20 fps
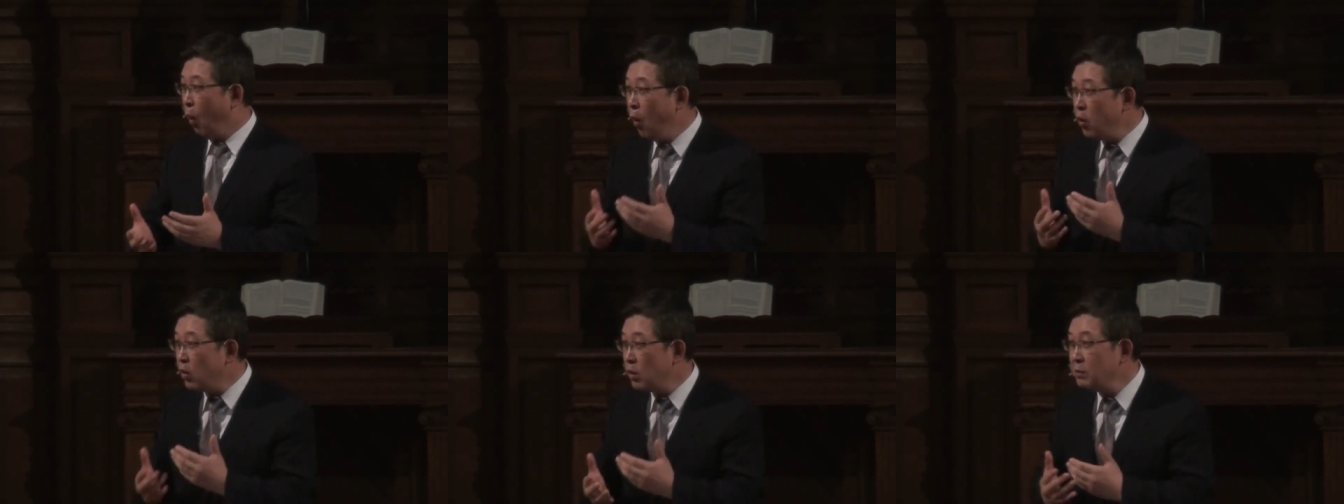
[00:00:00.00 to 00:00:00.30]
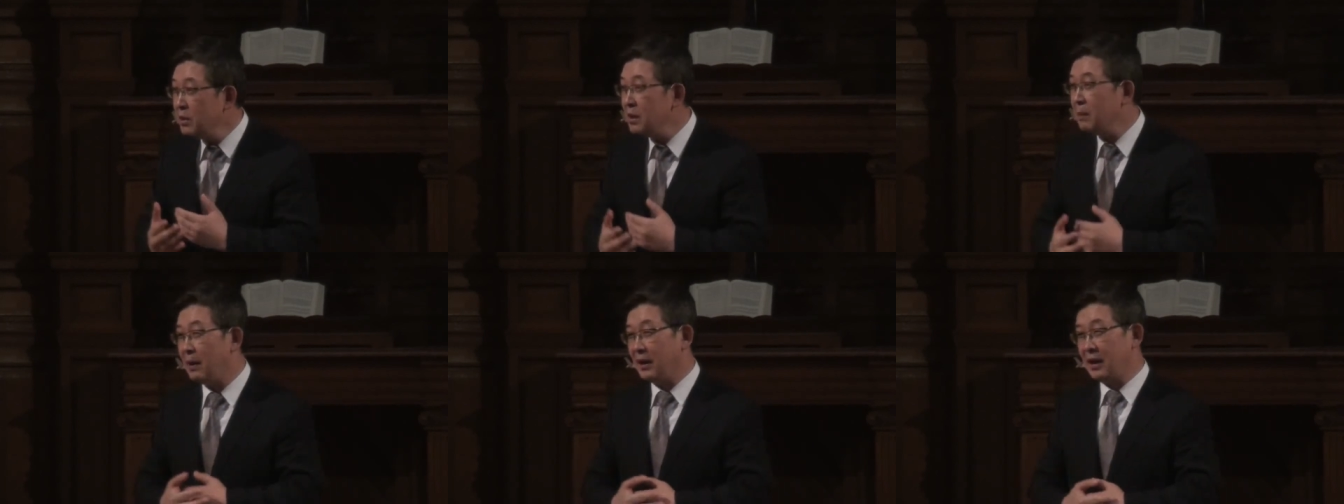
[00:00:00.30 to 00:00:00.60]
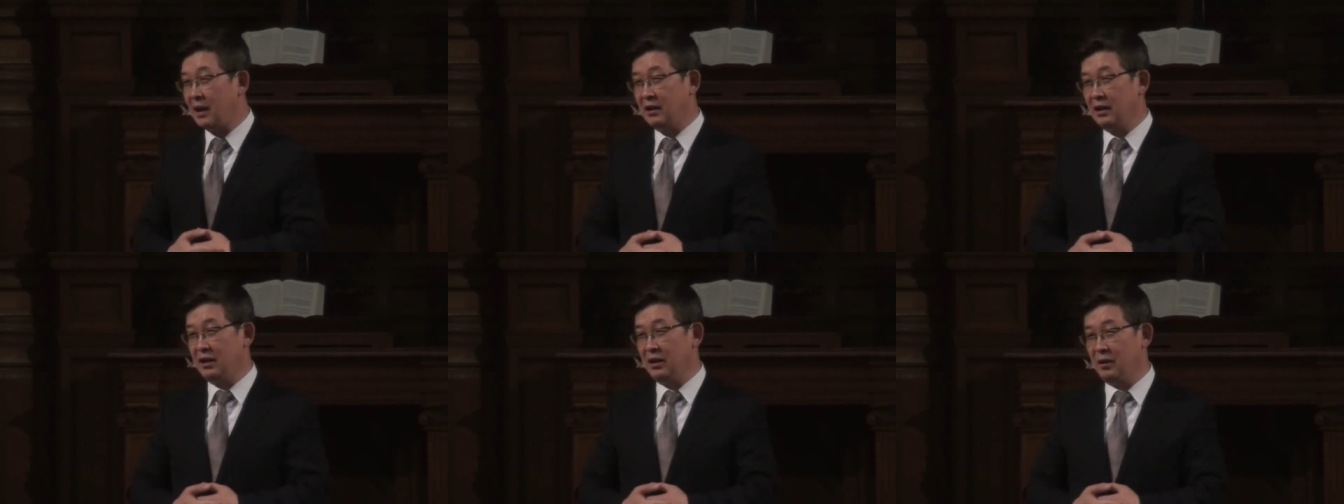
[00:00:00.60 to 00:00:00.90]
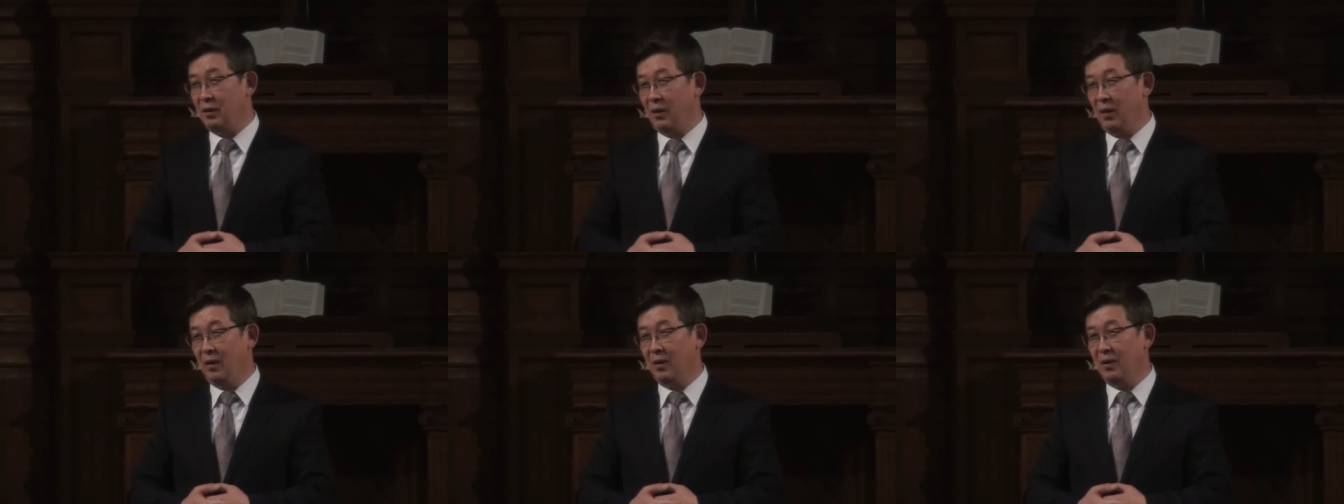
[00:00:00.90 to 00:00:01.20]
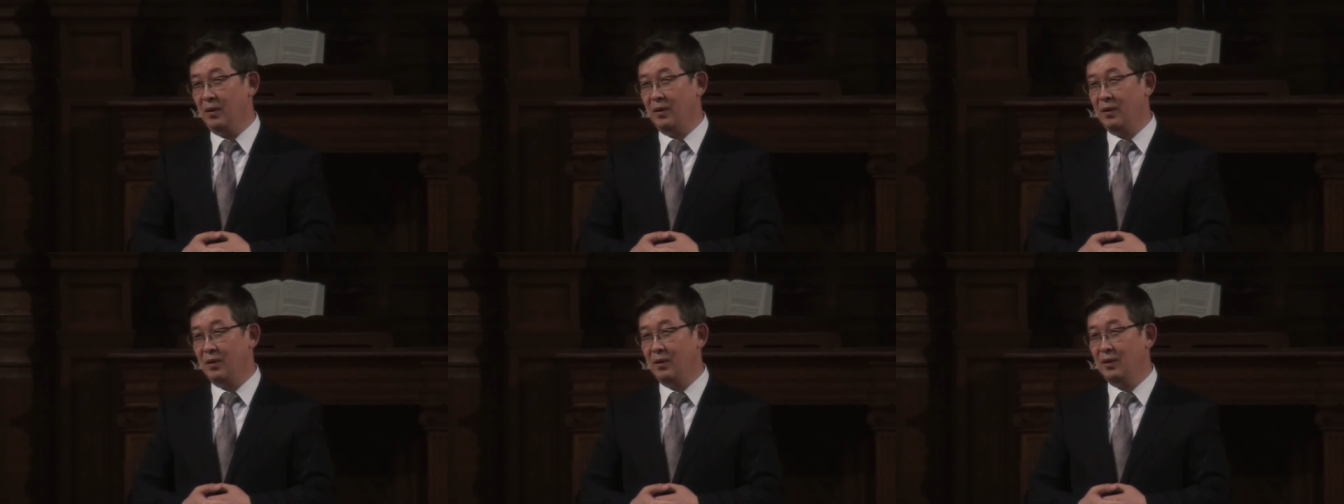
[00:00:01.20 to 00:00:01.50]
복음을
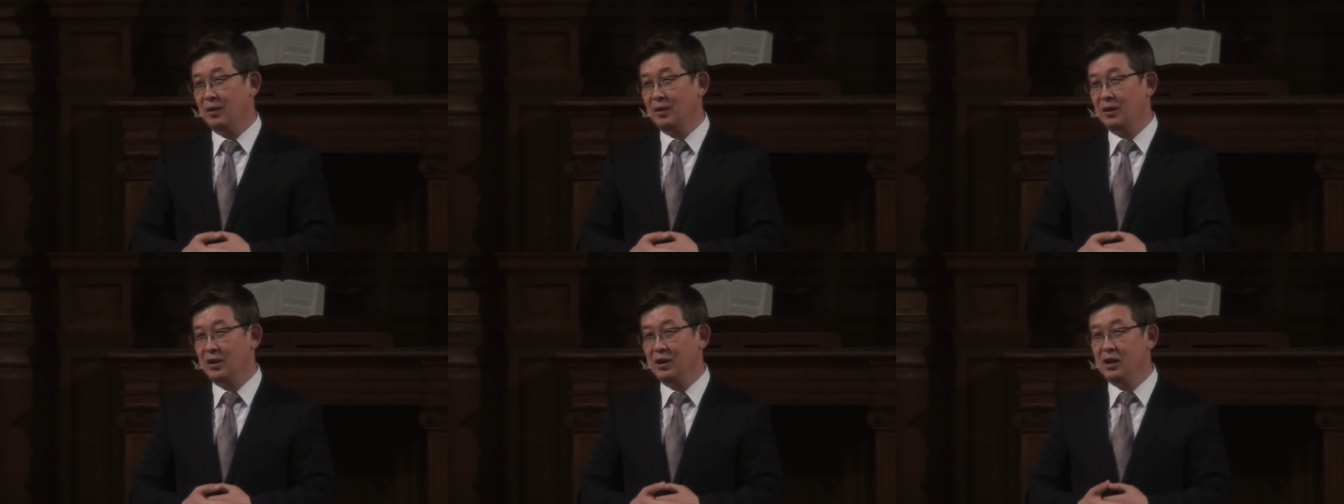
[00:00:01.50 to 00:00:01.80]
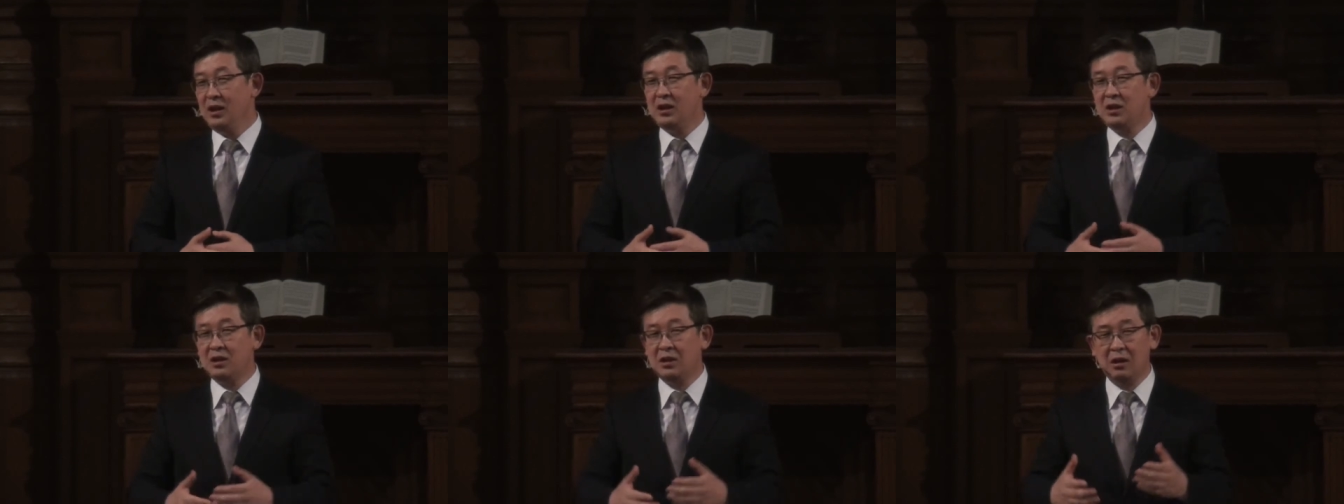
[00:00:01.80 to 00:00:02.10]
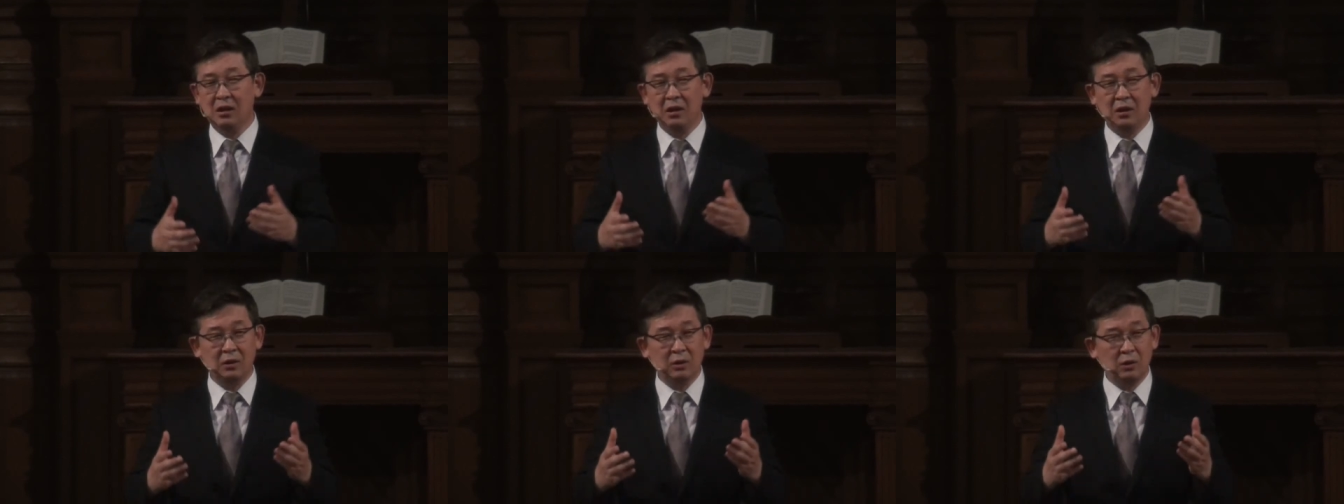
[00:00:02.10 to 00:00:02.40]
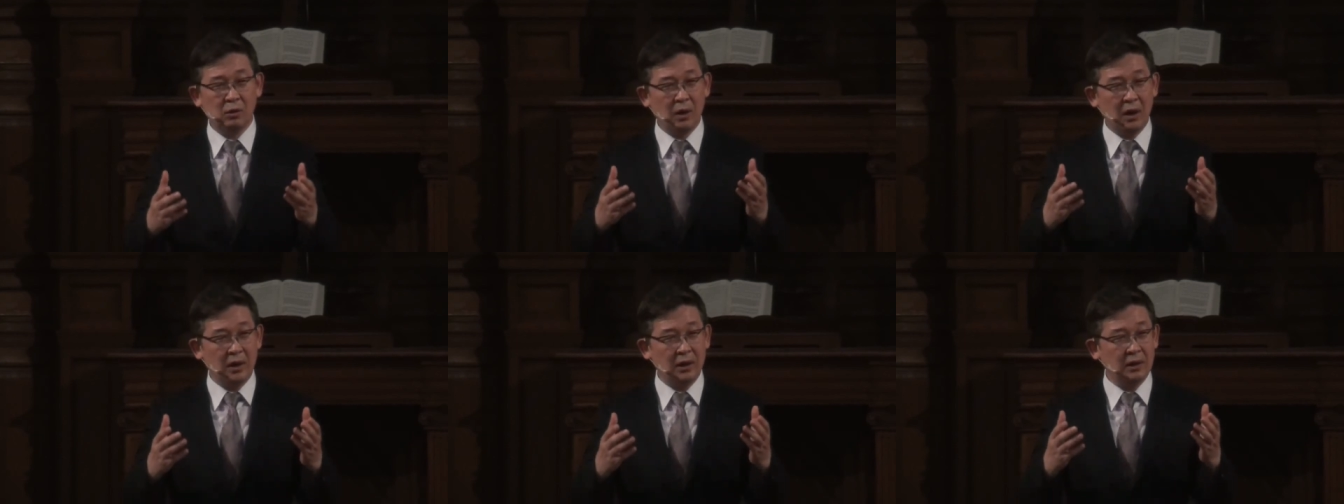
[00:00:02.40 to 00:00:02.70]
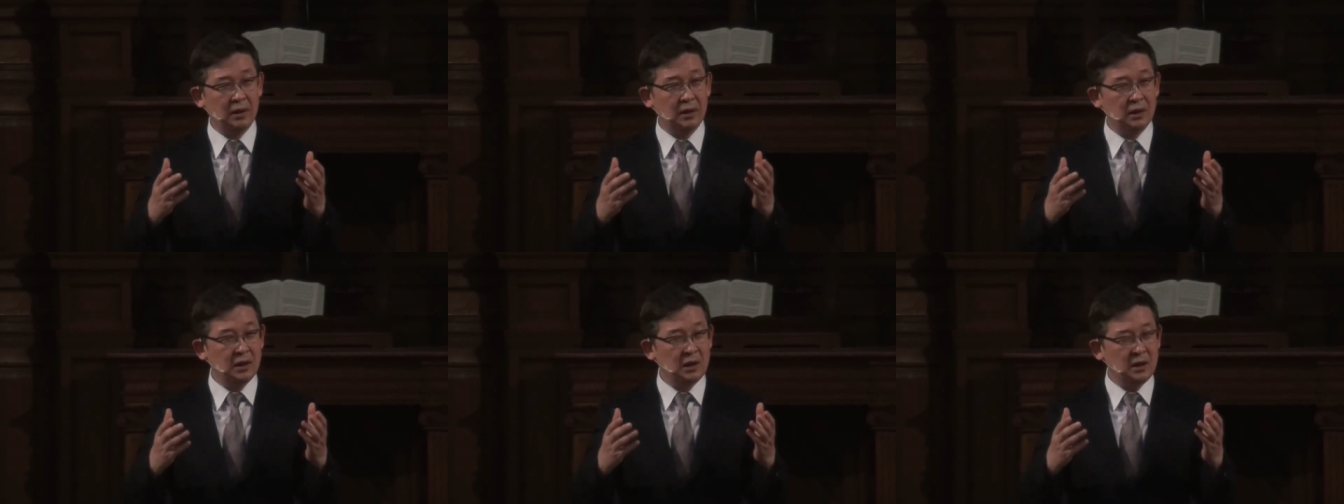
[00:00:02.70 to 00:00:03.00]
받아들이고 2000년
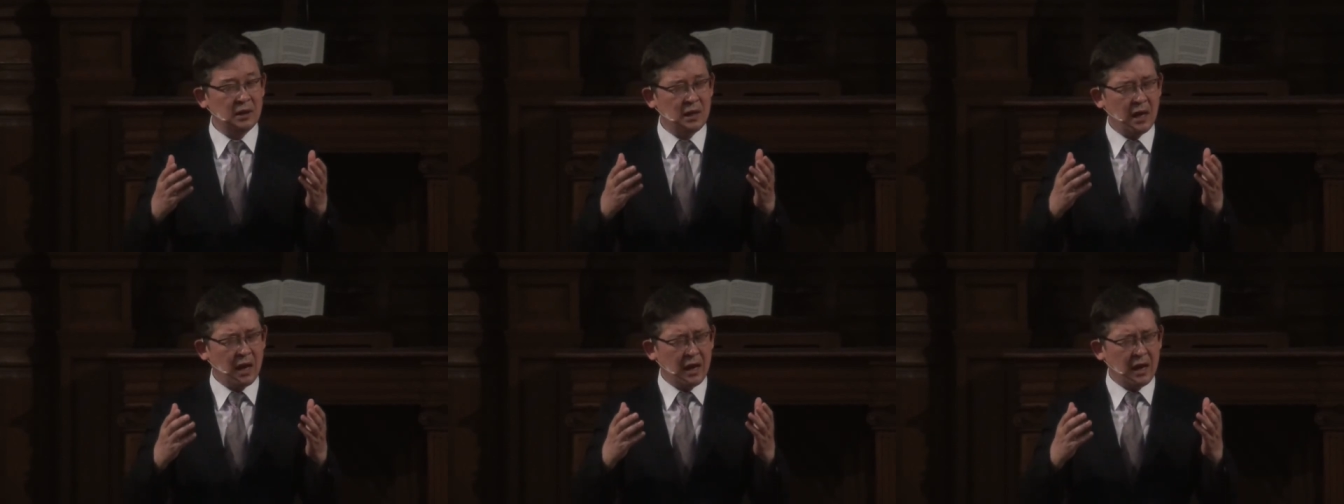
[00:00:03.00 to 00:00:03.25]
동안